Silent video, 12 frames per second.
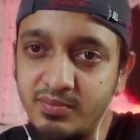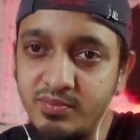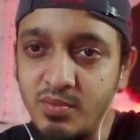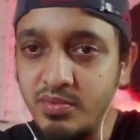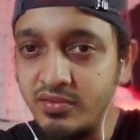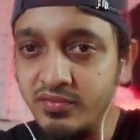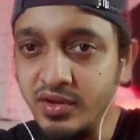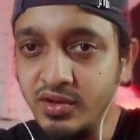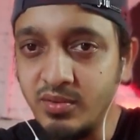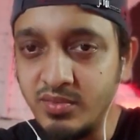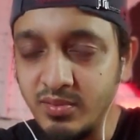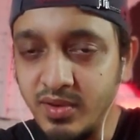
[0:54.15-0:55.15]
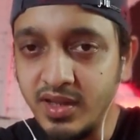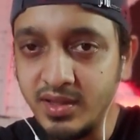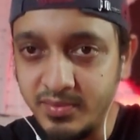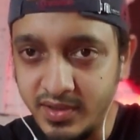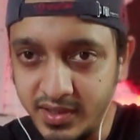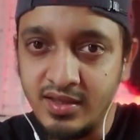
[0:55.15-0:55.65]
প্রপার ভিডিও আমরা বানাতে
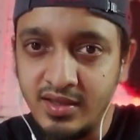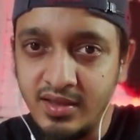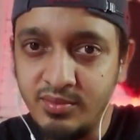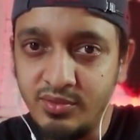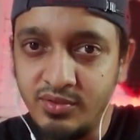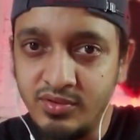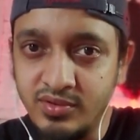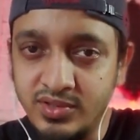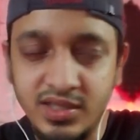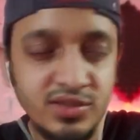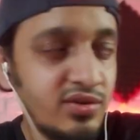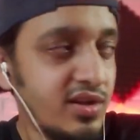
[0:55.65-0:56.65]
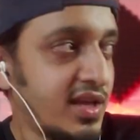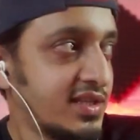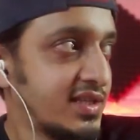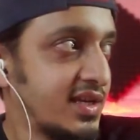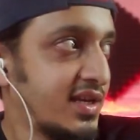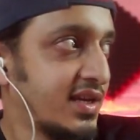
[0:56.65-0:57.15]
পারি এবং সেই জন্যই
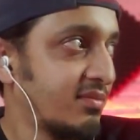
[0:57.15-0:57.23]
আজকে